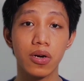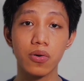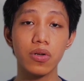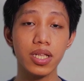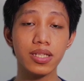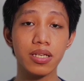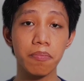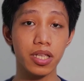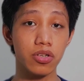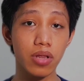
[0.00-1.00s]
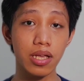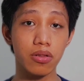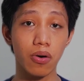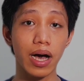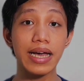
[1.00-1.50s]
Ngunit sa video na
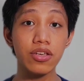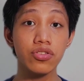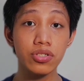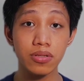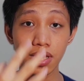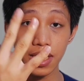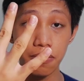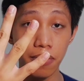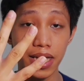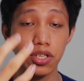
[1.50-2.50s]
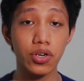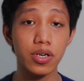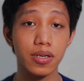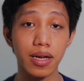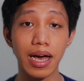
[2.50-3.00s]
ito, ayun yung 3 major